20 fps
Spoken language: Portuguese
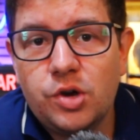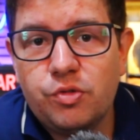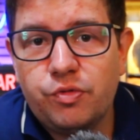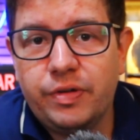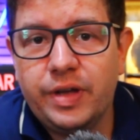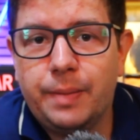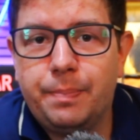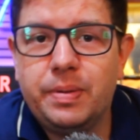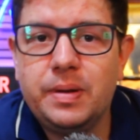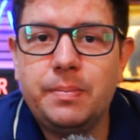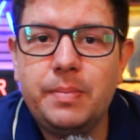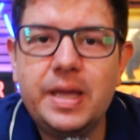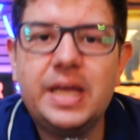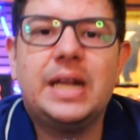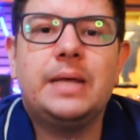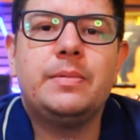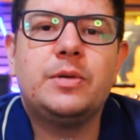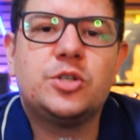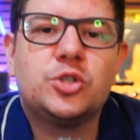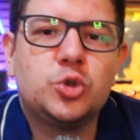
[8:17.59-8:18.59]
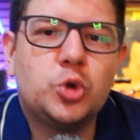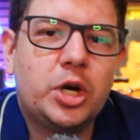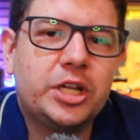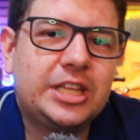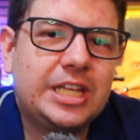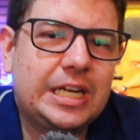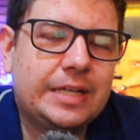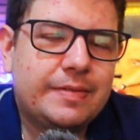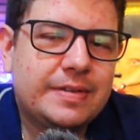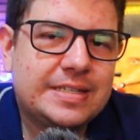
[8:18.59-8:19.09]
foi a primeira emissora
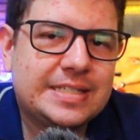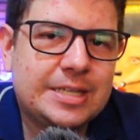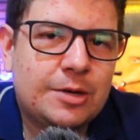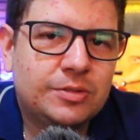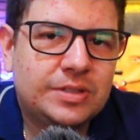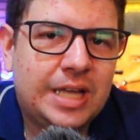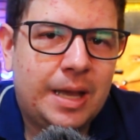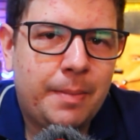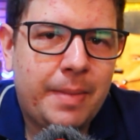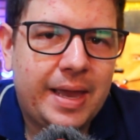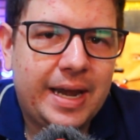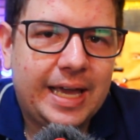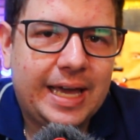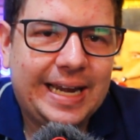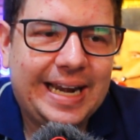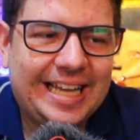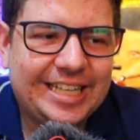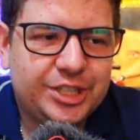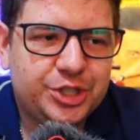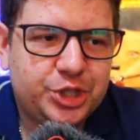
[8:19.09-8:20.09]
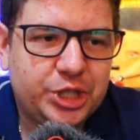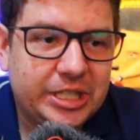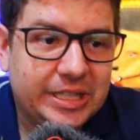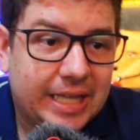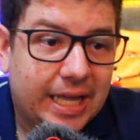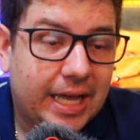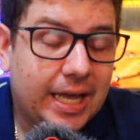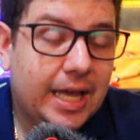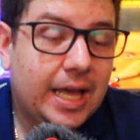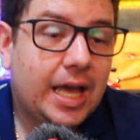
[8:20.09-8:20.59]
de televisão da América
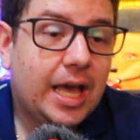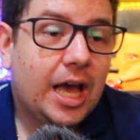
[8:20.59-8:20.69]
Latina.